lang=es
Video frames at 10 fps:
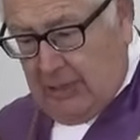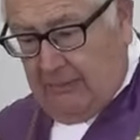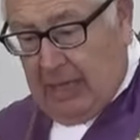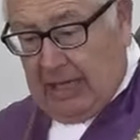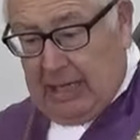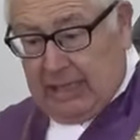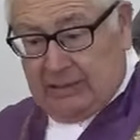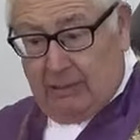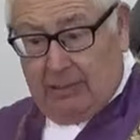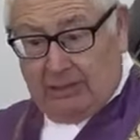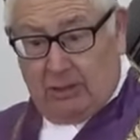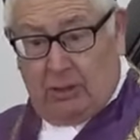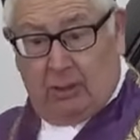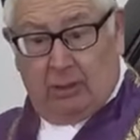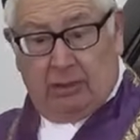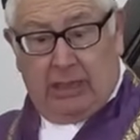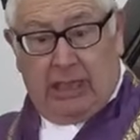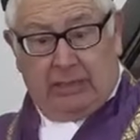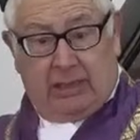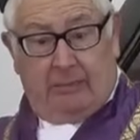para la salvación de
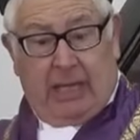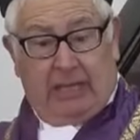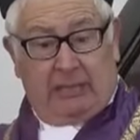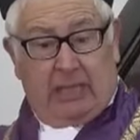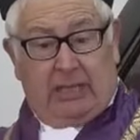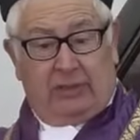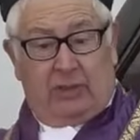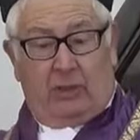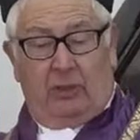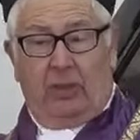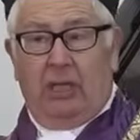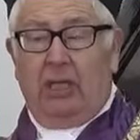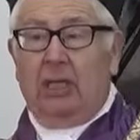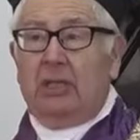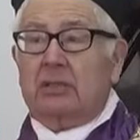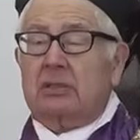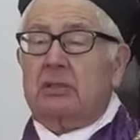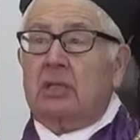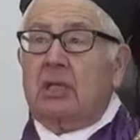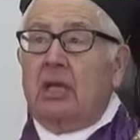las demás naciones
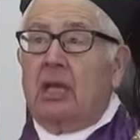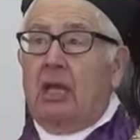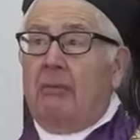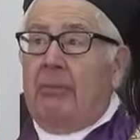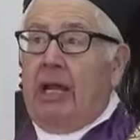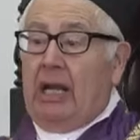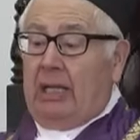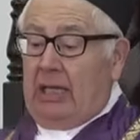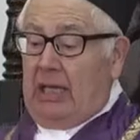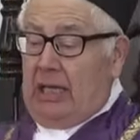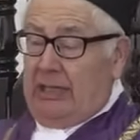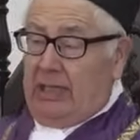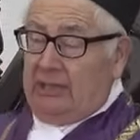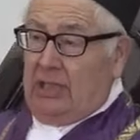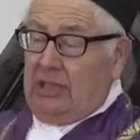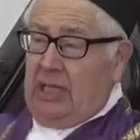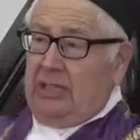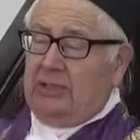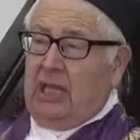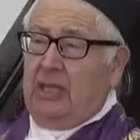para que en la
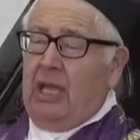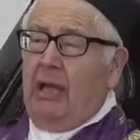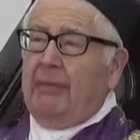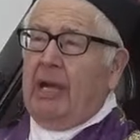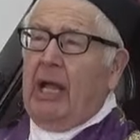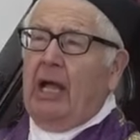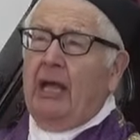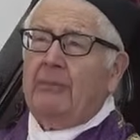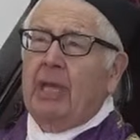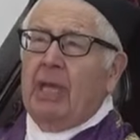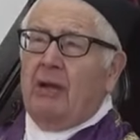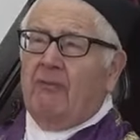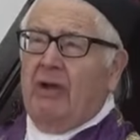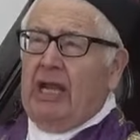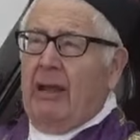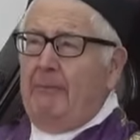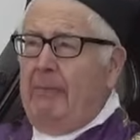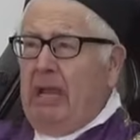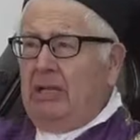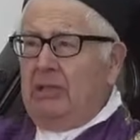descendencia de Abraham fueran
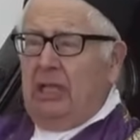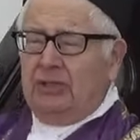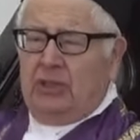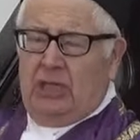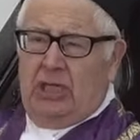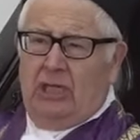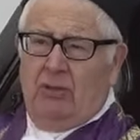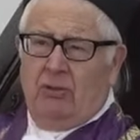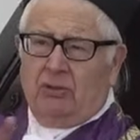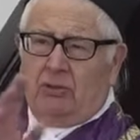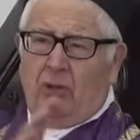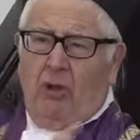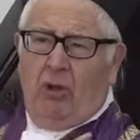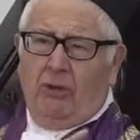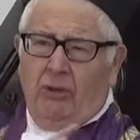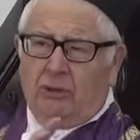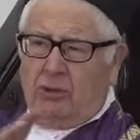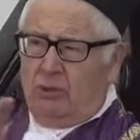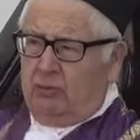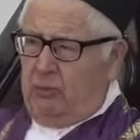bendecidos todos
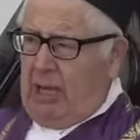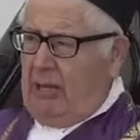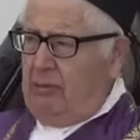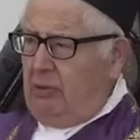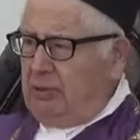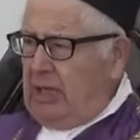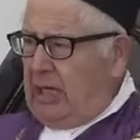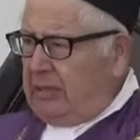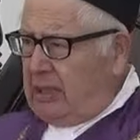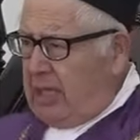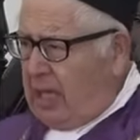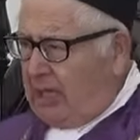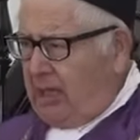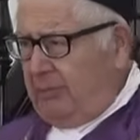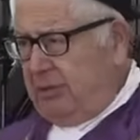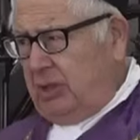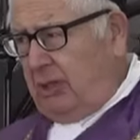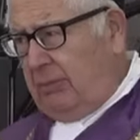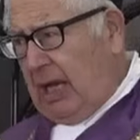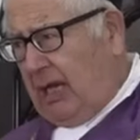los pueblos de la tierra, mis
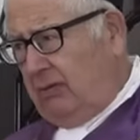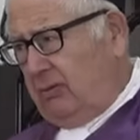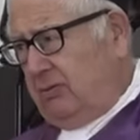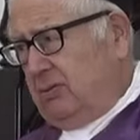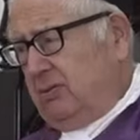hermanos.